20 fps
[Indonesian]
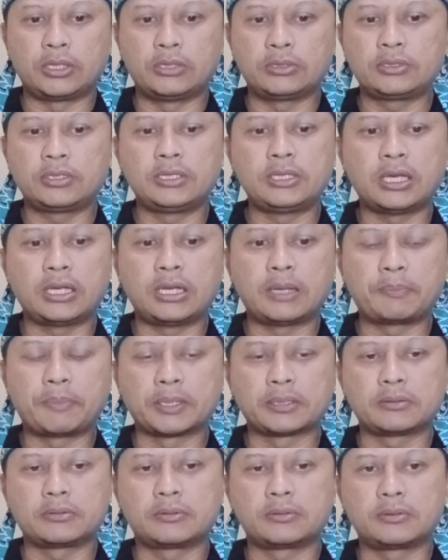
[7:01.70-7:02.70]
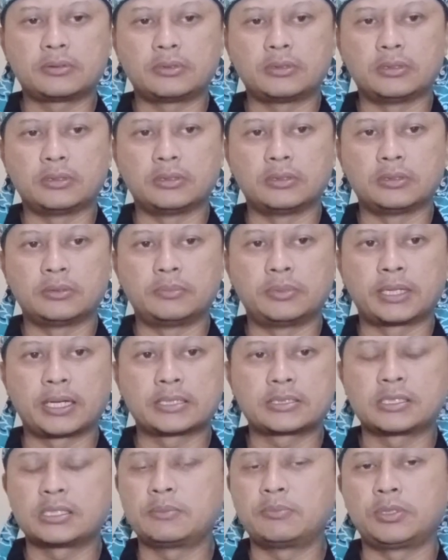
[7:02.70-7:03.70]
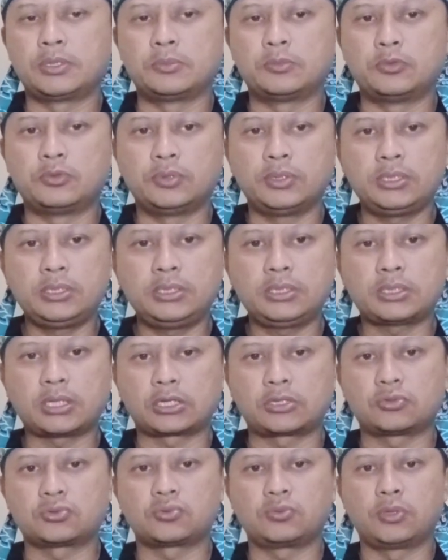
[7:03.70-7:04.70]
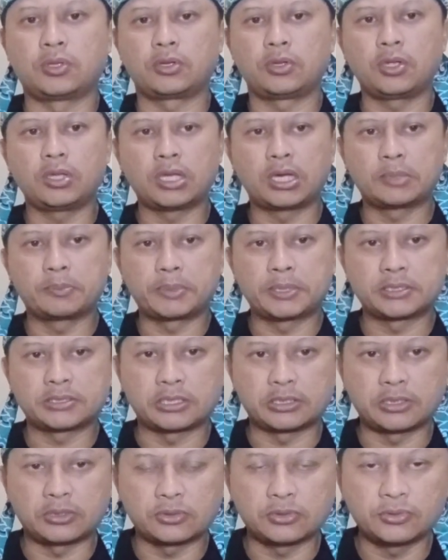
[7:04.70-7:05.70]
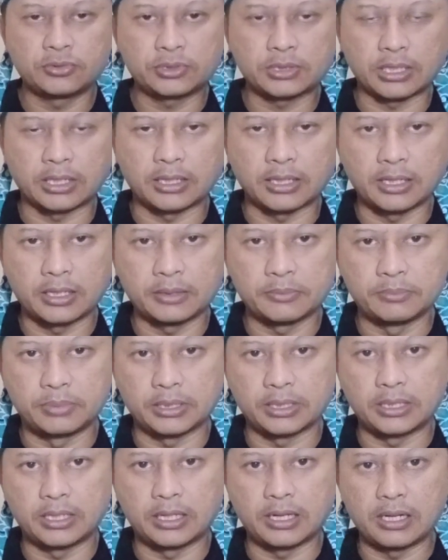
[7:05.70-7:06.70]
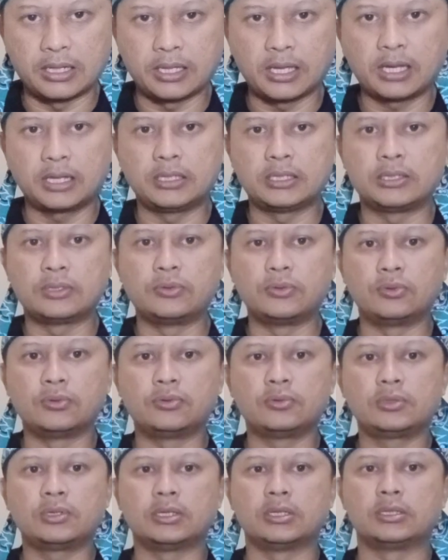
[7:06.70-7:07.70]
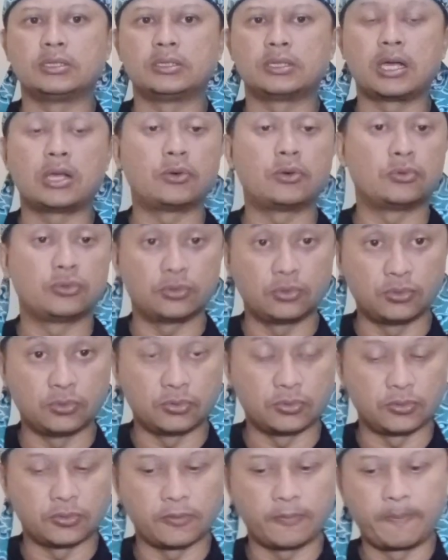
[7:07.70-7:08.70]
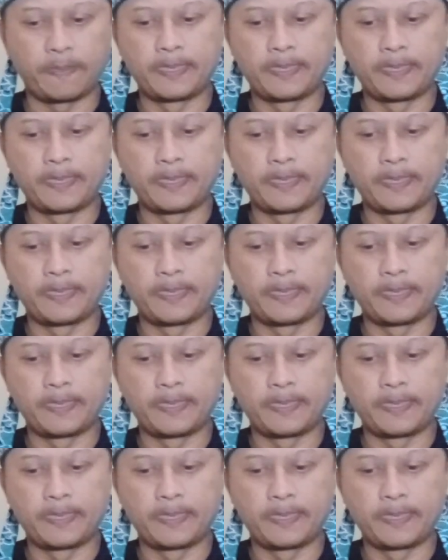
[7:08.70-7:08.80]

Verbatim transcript: ini tidak dapat uh, berhasil menemui Kartosuwiryo yang pada saat itu tengah bergerilya di Gunung uh, Galunggung.